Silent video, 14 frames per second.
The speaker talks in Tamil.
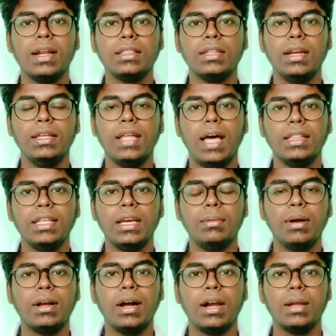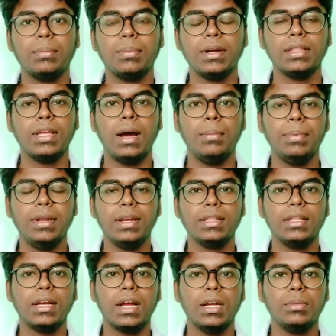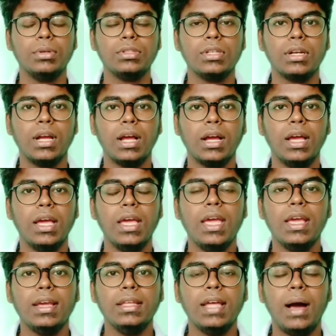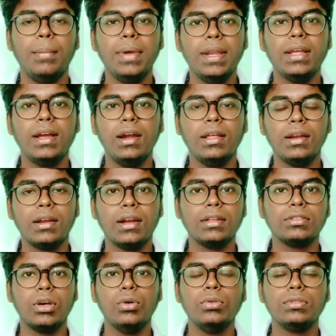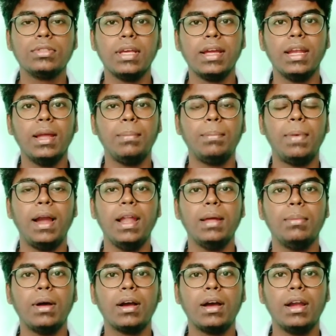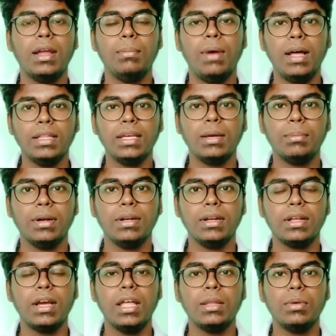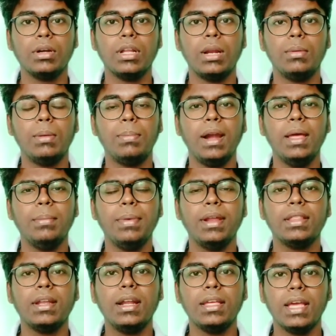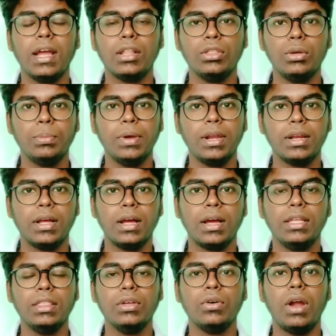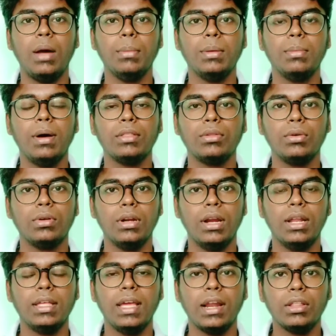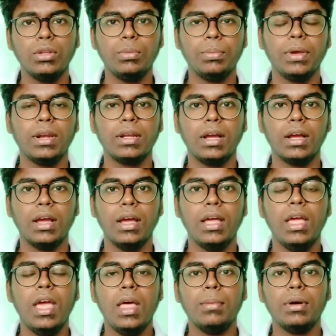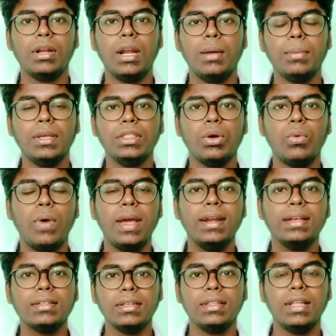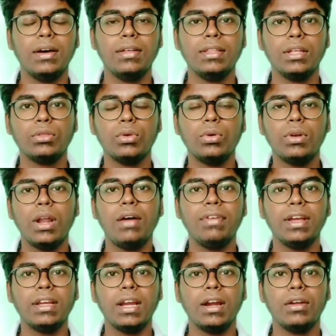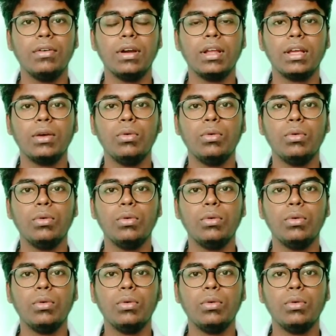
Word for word: இடத்துல இது அதிகமாக காணப்படுது அப்படின்றத கண்டுபிடிச்சிருக்காங்க இது அமெரிக்காவில் இருக்கிற சவுத் சைடில் பல மக்களை பாதிக்கப்பட்டிருக்கு அது மட்டும் இல்லாமல் பல பேர் இதனால இறந்தும் போயிருக்காங்க இந்த ஒரு அமீபா தொற்றுனால இறந்தும் போயிருக்காங்க மட்டும் இல்லாமல் இந்த வைரஸ் அதாவது இந்த தொற்று அஃபெக்ட் ஆனவங்களுக்கு